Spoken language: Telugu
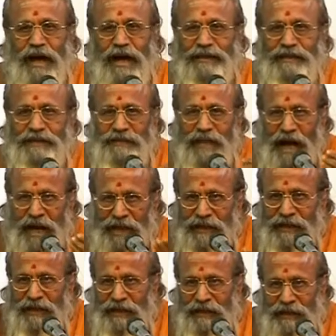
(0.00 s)
అయితే
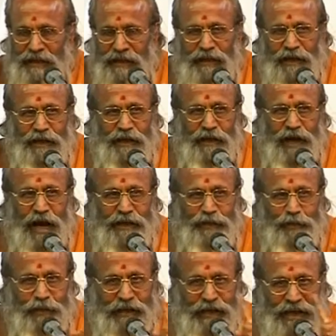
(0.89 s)
దానికి
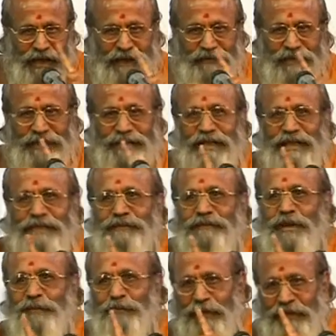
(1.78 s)
అది ఏక
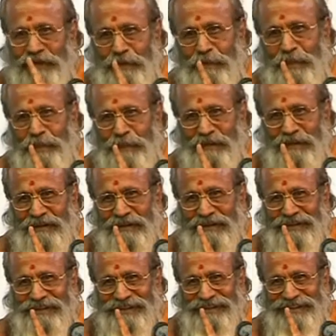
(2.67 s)
వ్యక్తిగతమైపోయింది
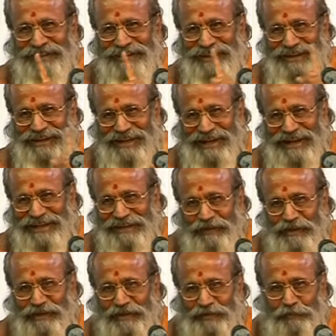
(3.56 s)

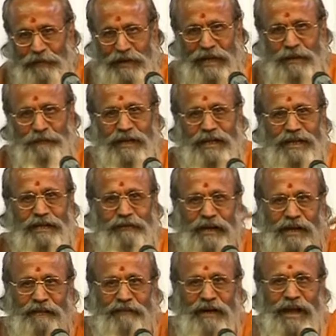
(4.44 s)
అదేమైంది స్మరణం అనేది
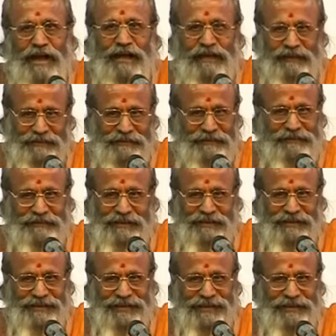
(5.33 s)
ఎవరికి వారే
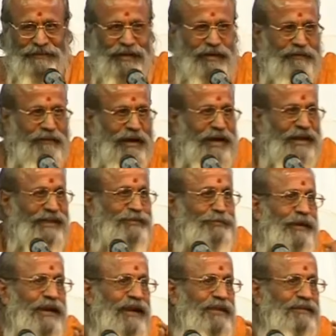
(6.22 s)
ఎవరికి వారే
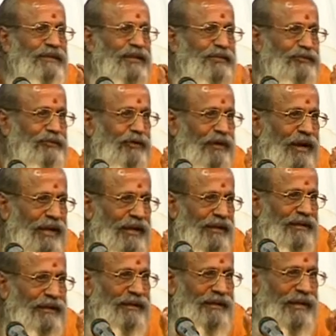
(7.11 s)
స్మరణం చేసుకోవాలి
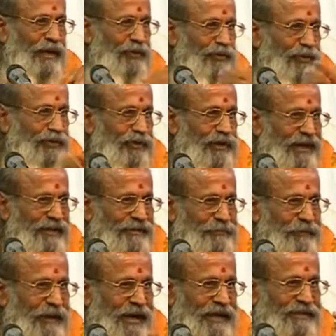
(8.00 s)
నలుగురితో
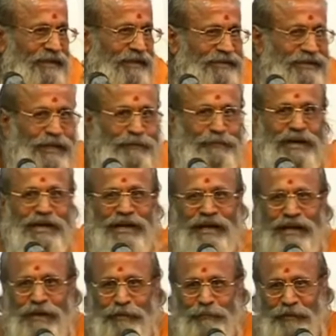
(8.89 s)
కలిసి స్మరణం చేస్తే అది మళ్ళీ
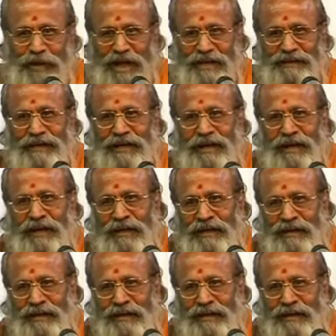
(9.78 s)
ప్రార్థన